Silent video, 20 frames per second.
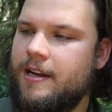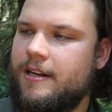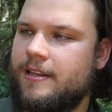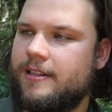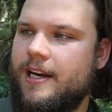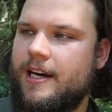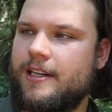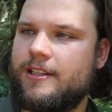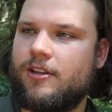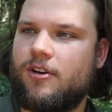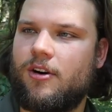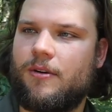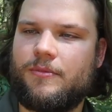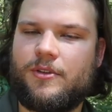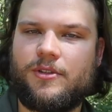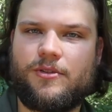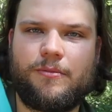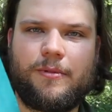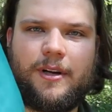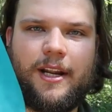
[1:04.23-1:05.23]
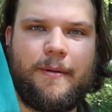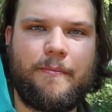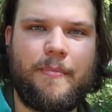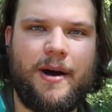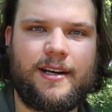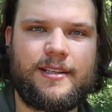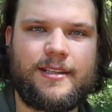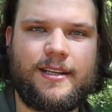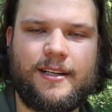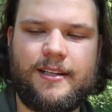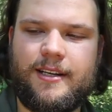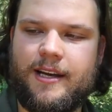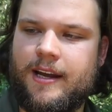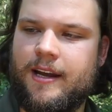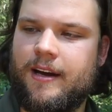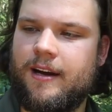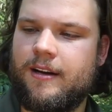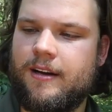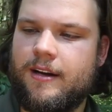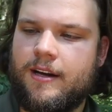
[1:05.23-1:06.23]
Das Ganze kommt in so einem kleinen Packsack
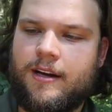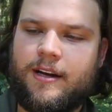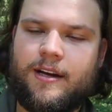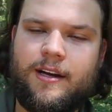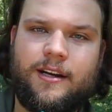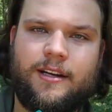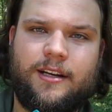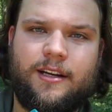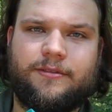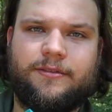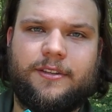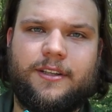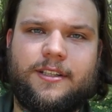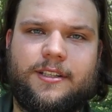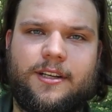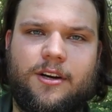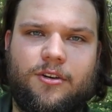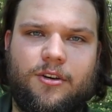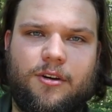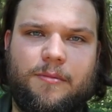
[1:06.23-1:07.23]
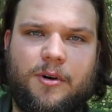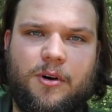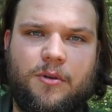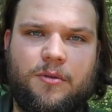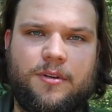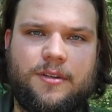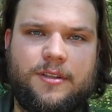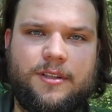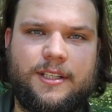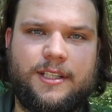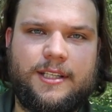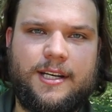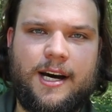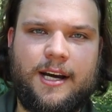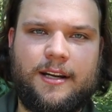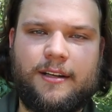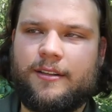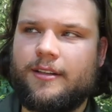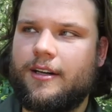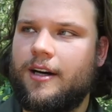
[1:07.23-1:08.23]
daher, da findet ihr auch nochmal unten die
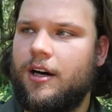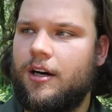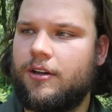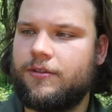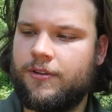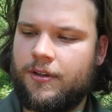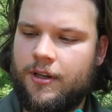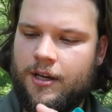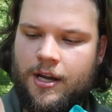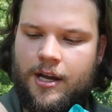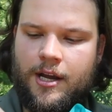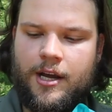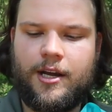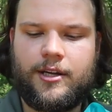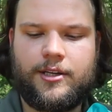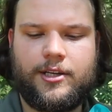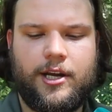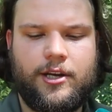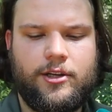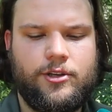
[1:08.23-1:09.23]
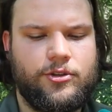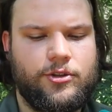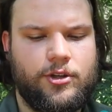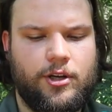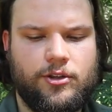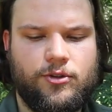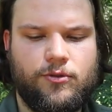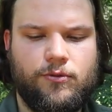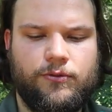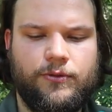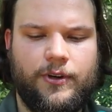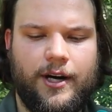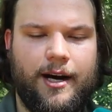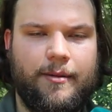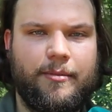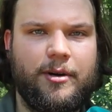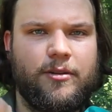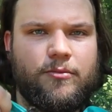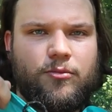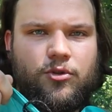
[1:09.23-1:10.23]
Daten drauf. Der ist ganz gut
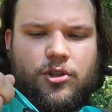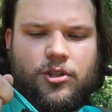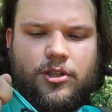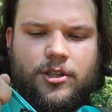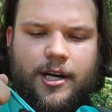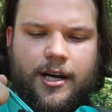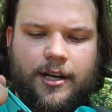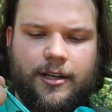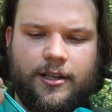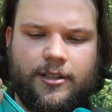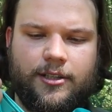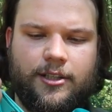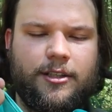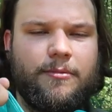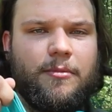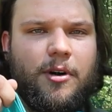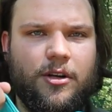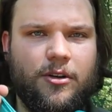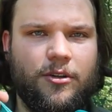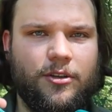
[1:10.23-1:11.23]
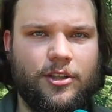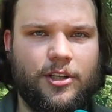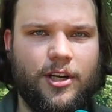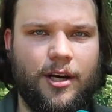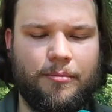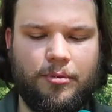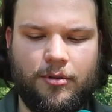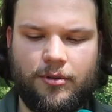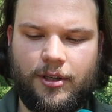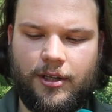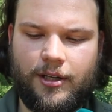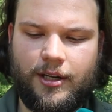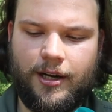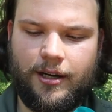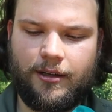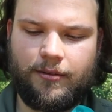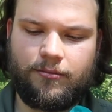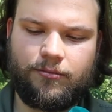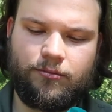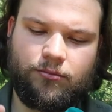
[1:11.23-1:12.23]
verarbeitet, muss ich sagen, der ist immer noch nicht kaputt
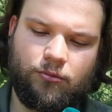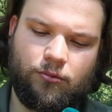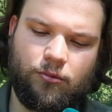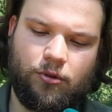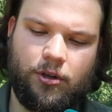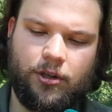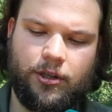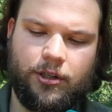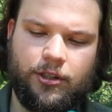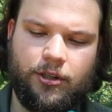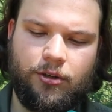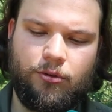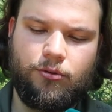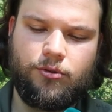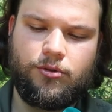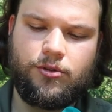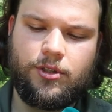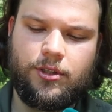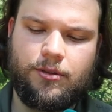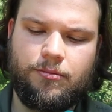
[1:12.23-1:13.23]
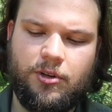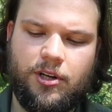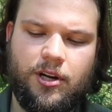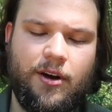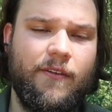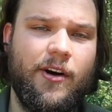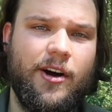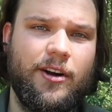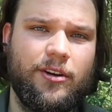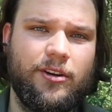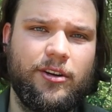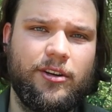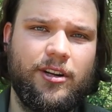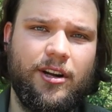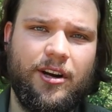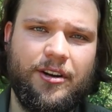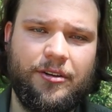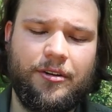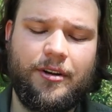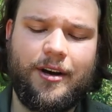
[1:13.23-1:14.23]
gegangen. Oh, hier löst sich mittlerweile eine
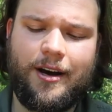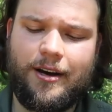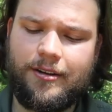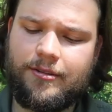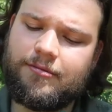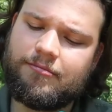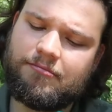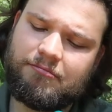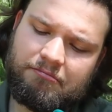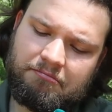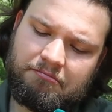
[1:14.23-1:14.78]
kleine Naht.